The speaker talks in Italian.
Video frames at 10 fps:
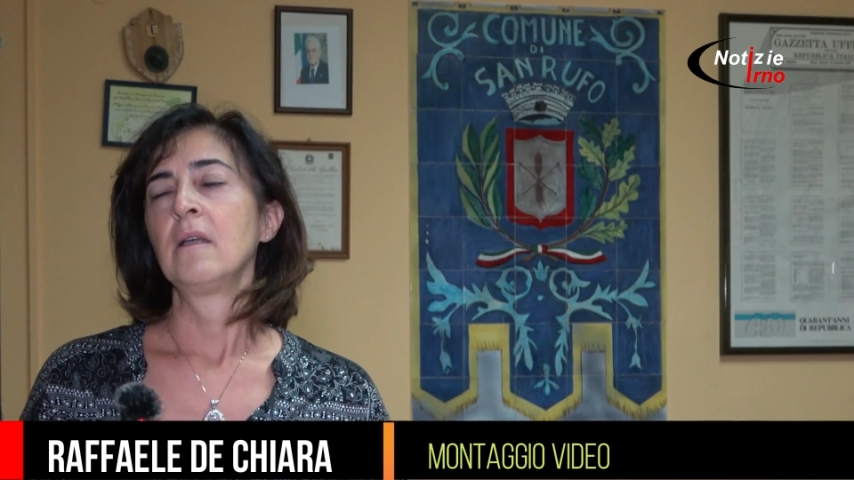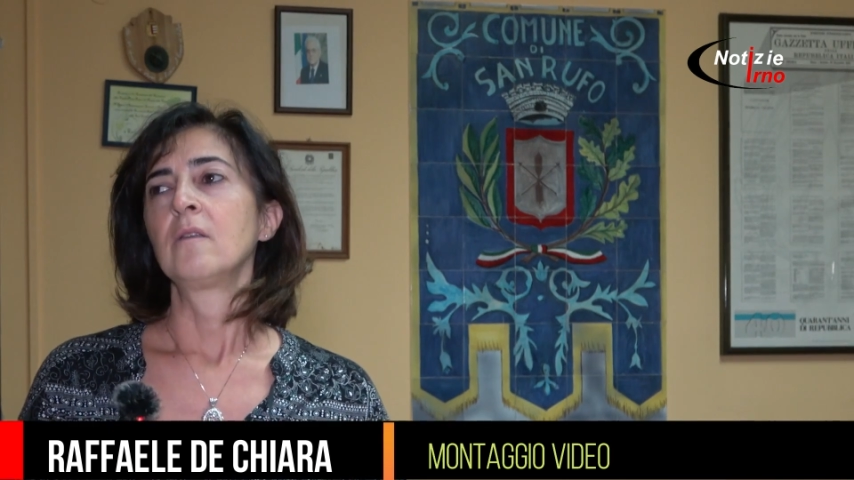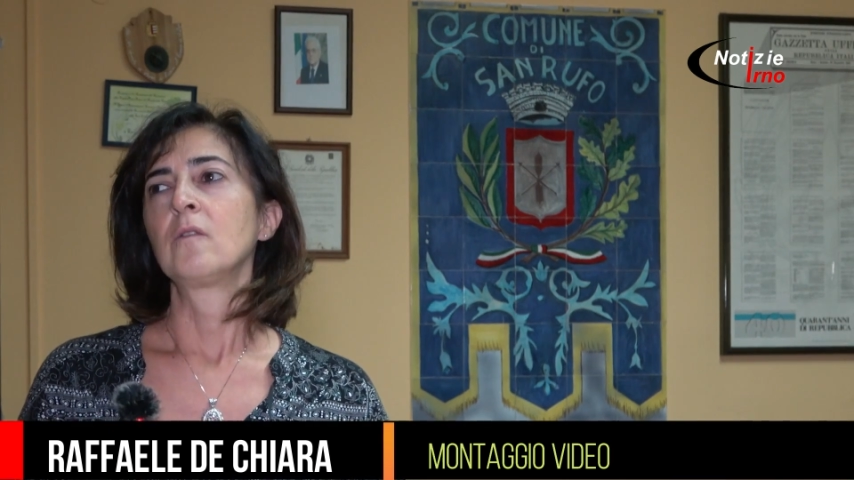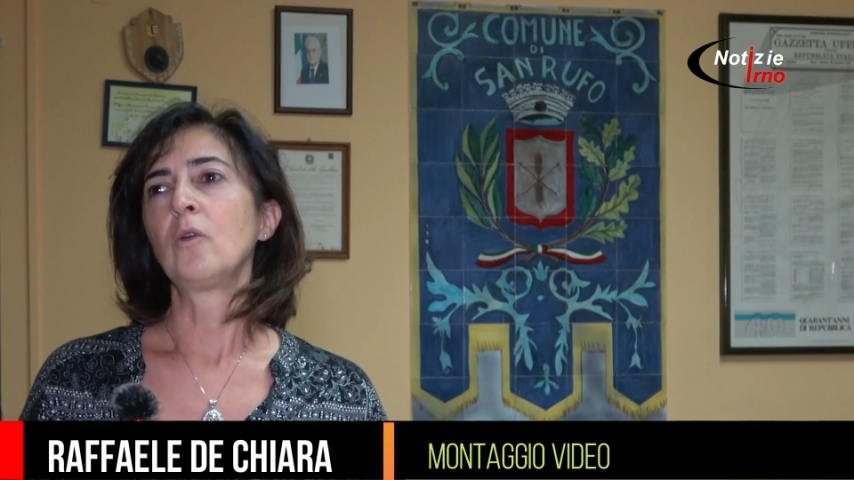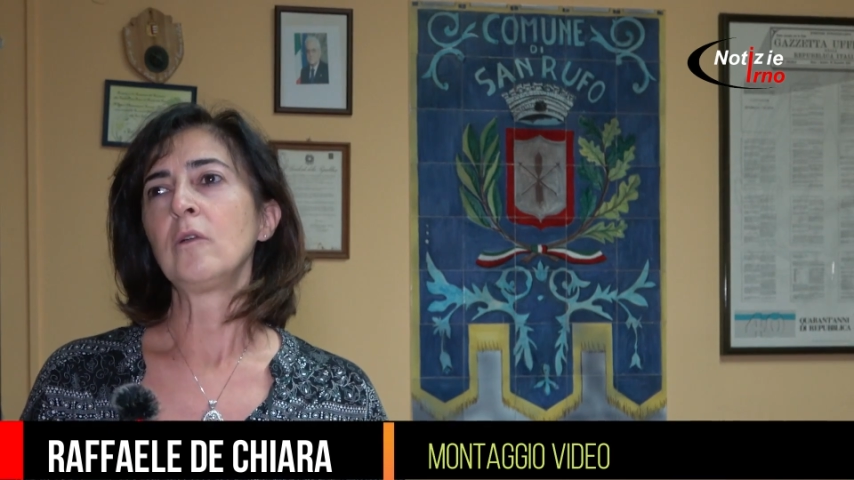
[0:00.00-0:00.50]

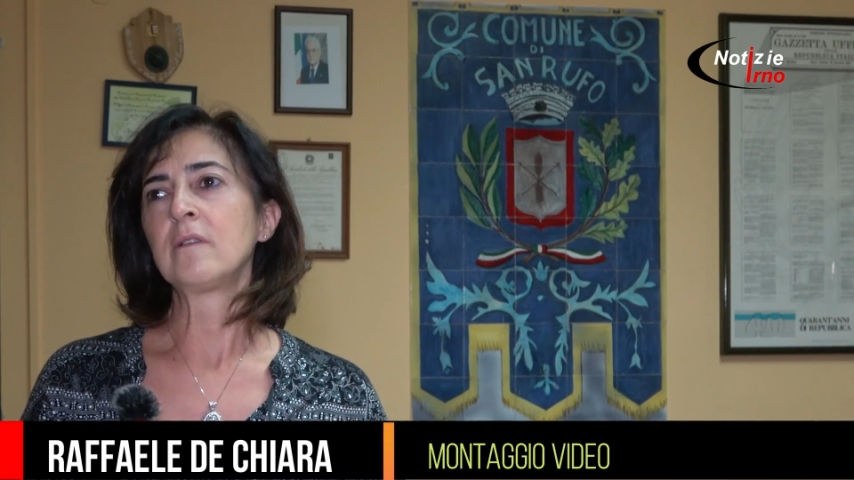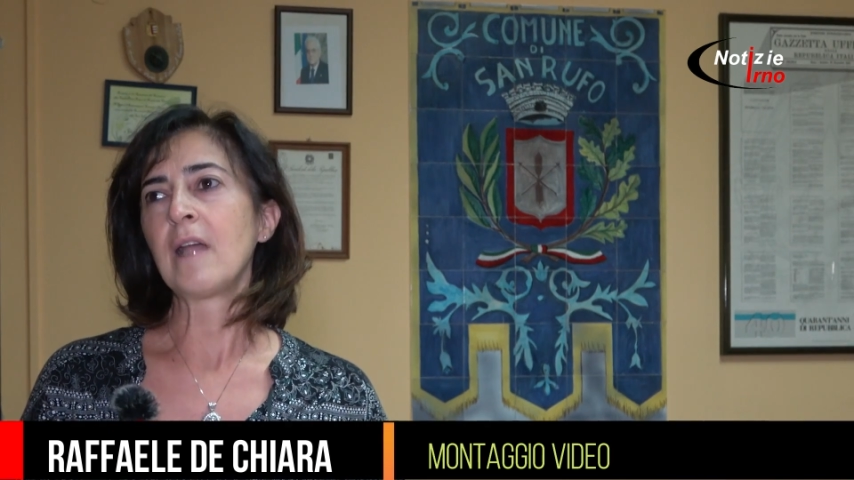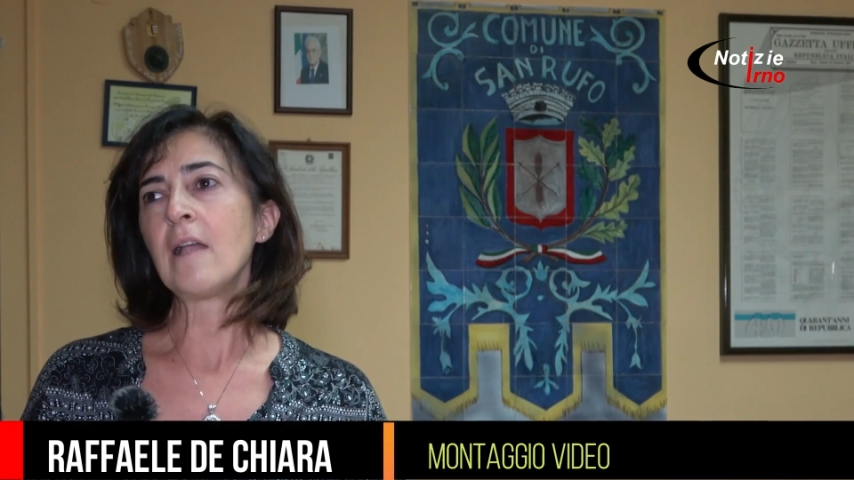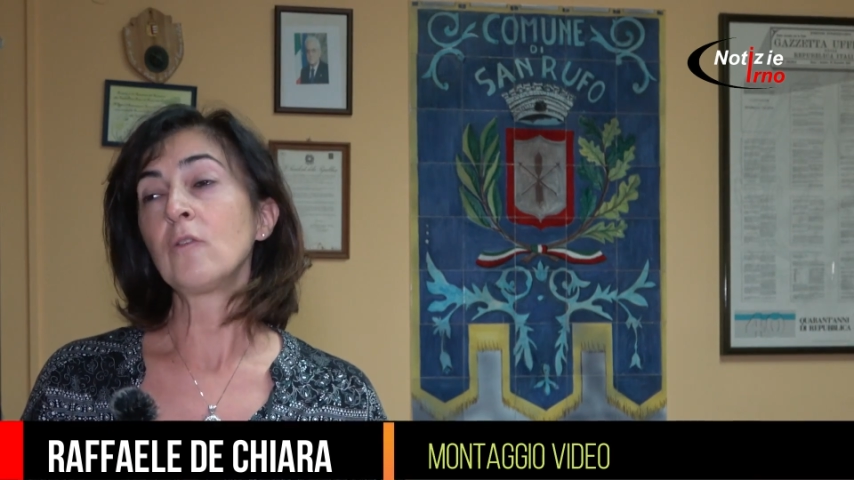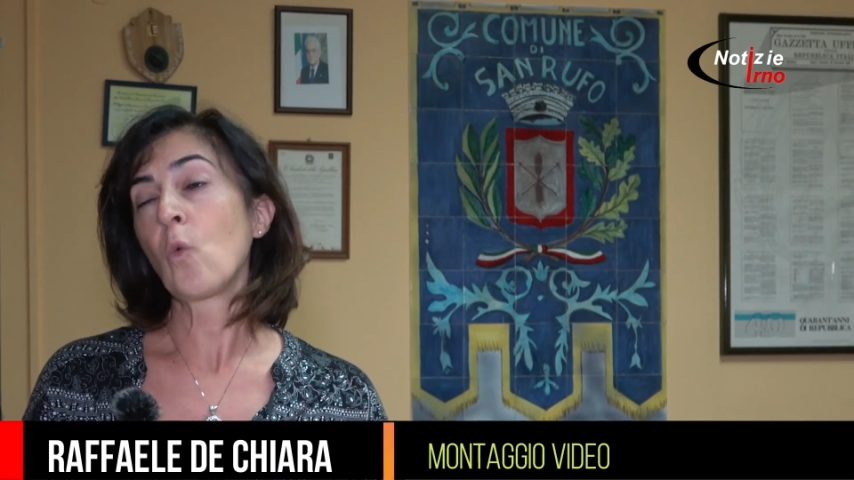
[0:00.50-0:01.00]

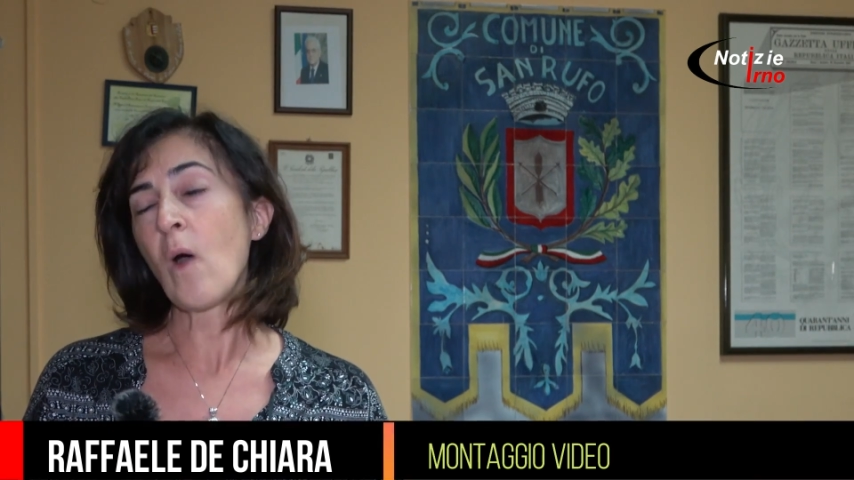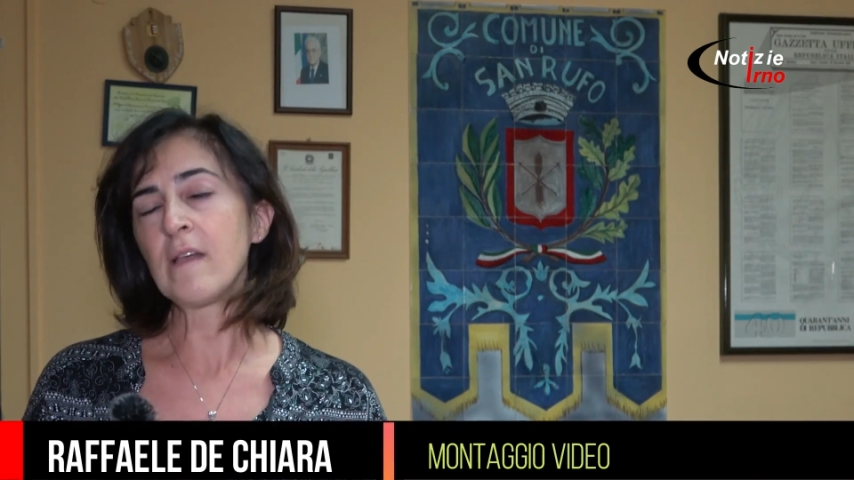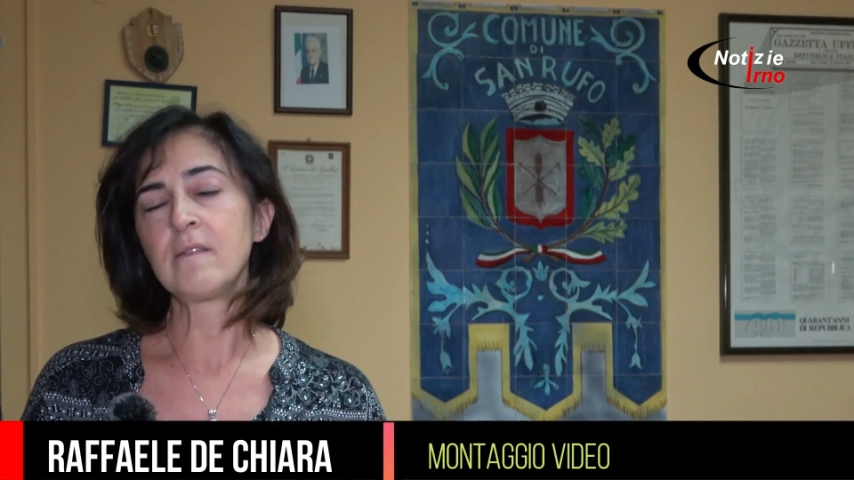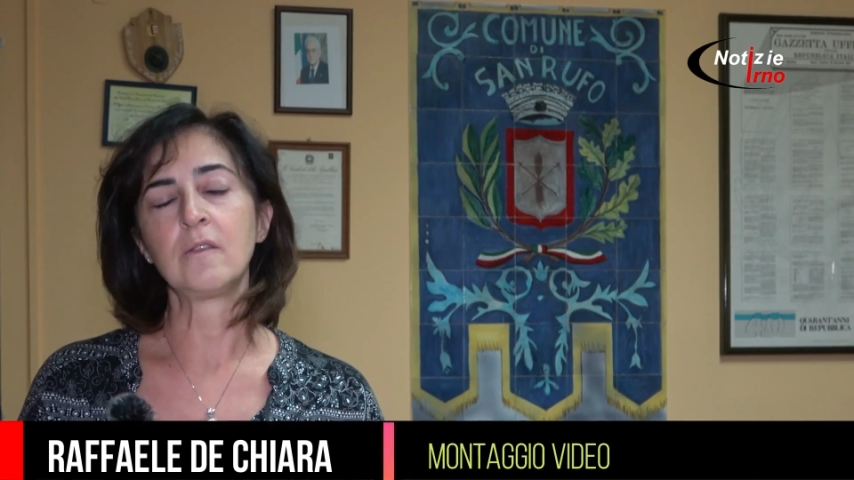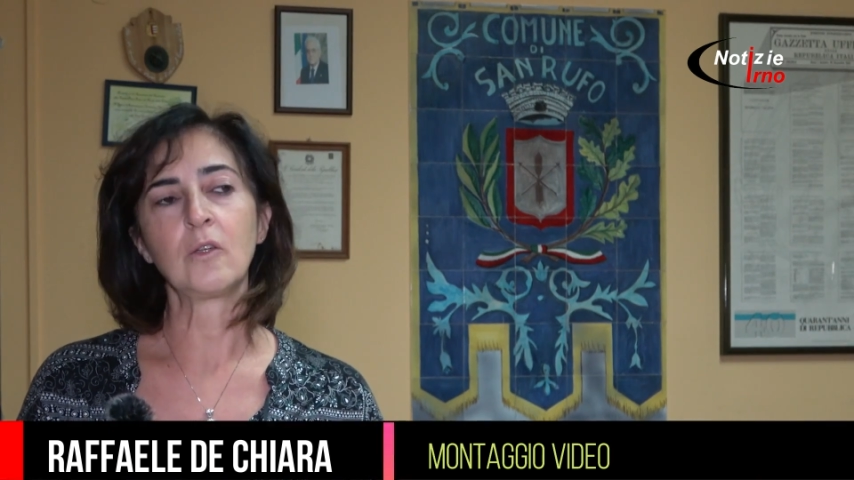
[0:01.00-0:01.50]
soltanto, quasi